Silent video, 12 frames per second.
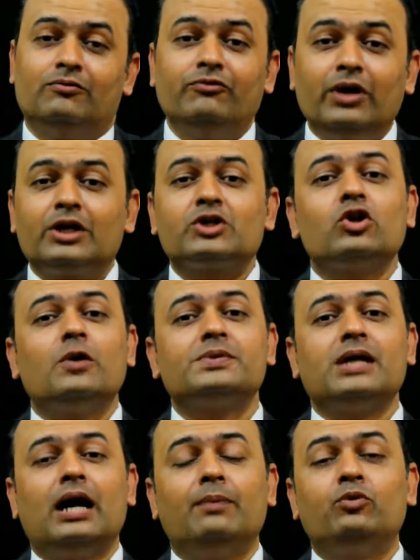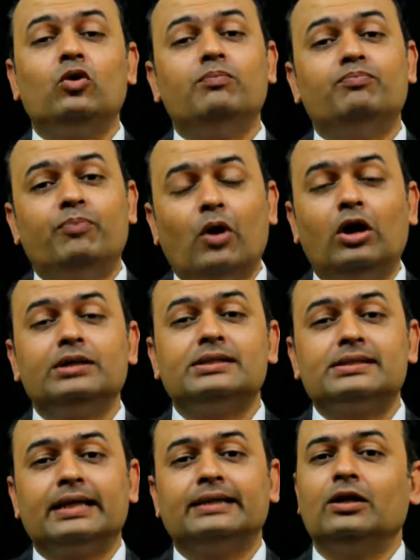वर्कशॉप्स आपको
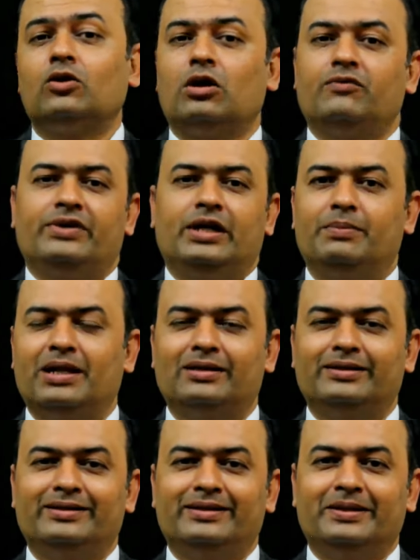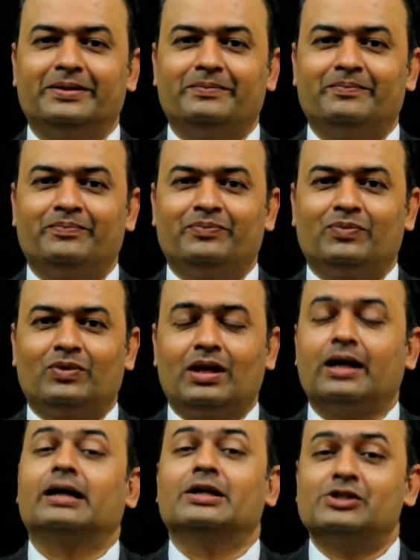बहुत ज्यादा कॉन्फिडेंट बना
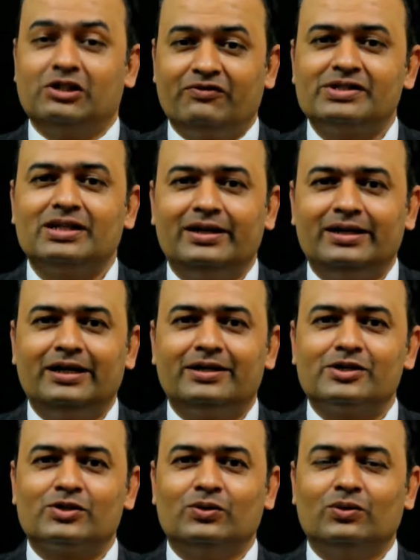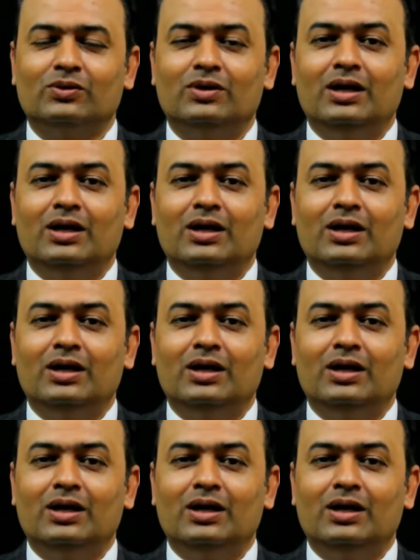देते अगर अच्छे फैसिलिटेटर्स हों